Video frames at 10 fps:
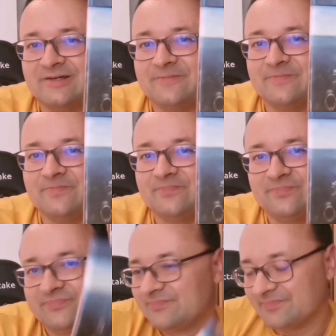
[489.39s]

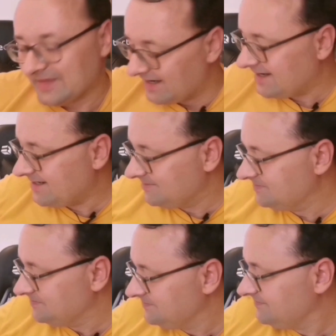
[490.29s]
Ähm,
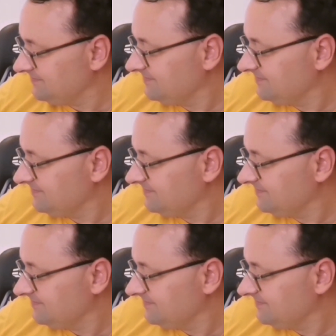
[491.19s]
ja,